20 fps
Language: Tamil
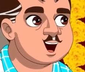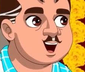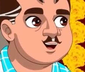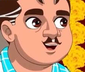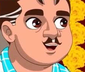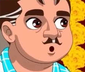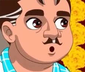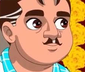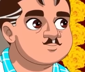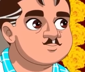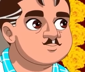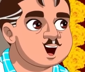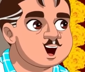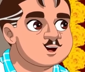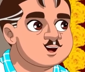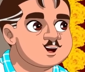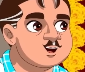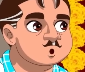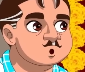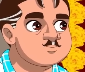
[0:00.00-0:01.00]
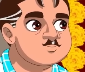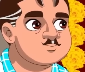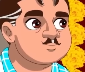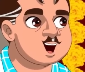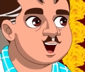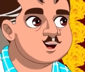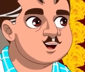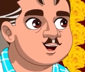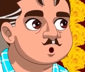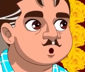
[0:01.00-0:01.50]
இப்ப என்ன
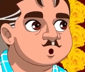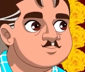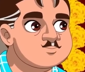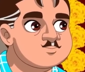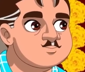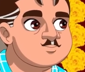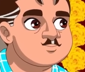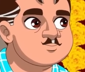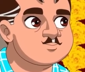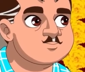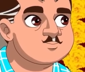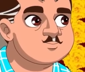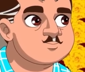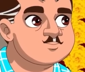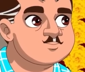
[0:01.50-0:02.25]
பண்றாலோ என்னவோ